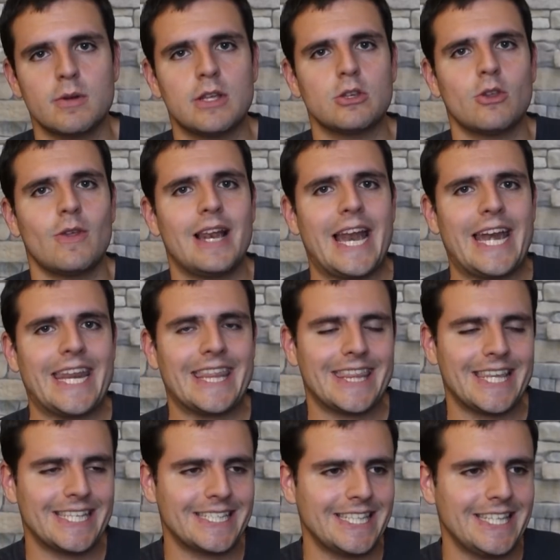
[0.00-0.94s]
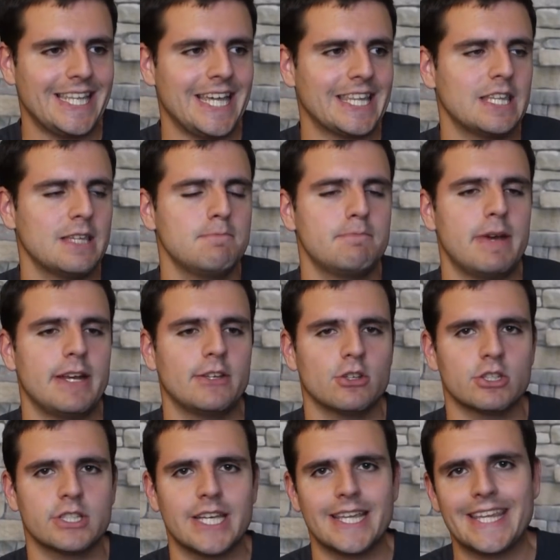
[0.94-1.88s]
hablando de la necesidad
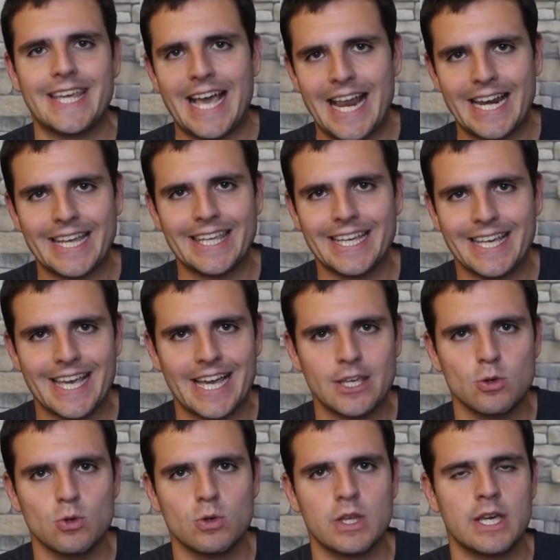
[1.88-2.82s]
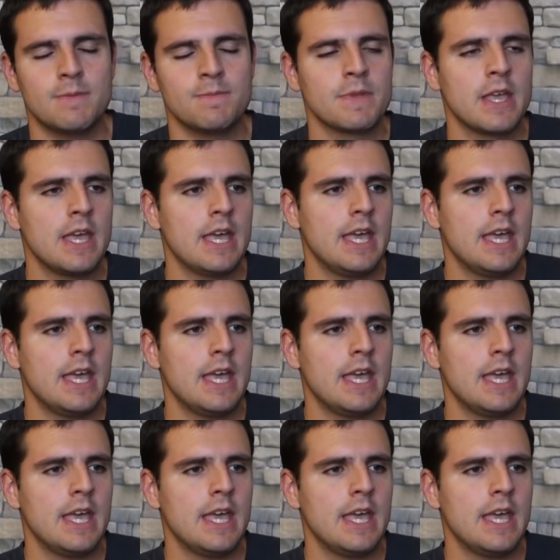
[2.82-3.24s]
imperiosa de alguien que ayude.